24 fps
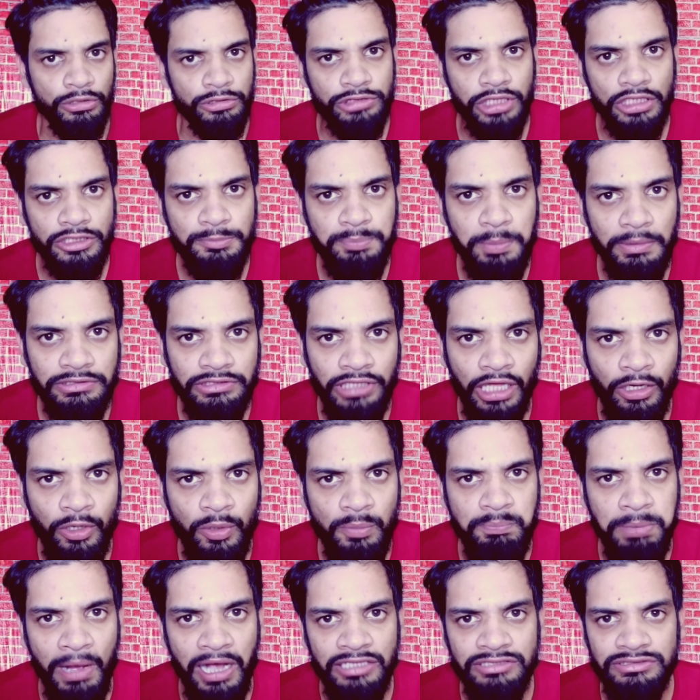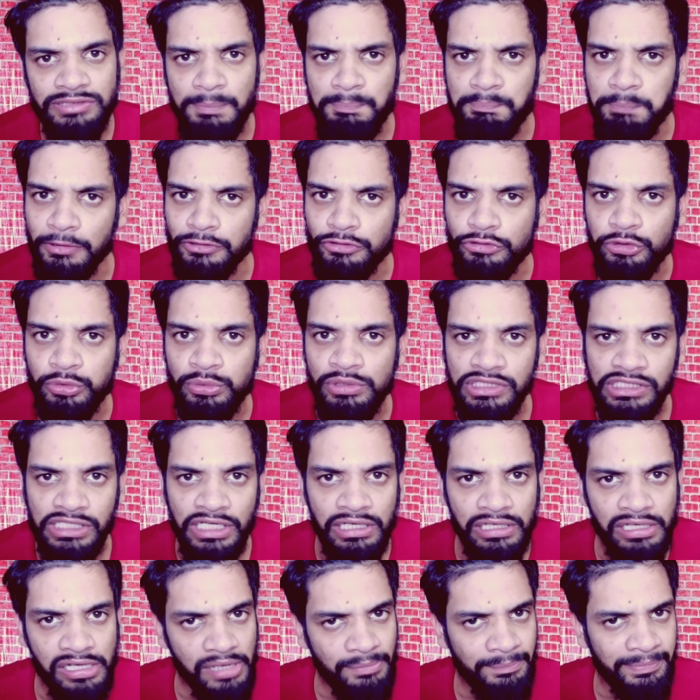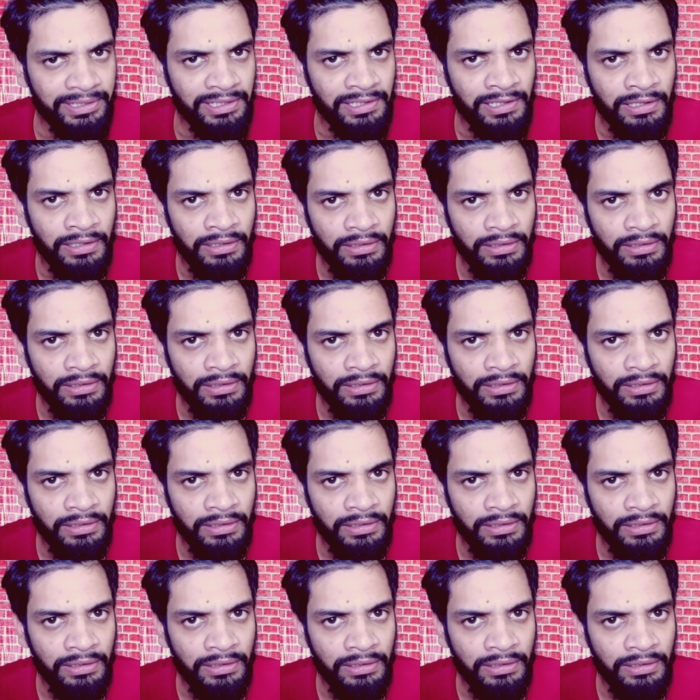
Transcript: सच बता रहा हूँ भाई साहब पद्दू निकल गया मेरा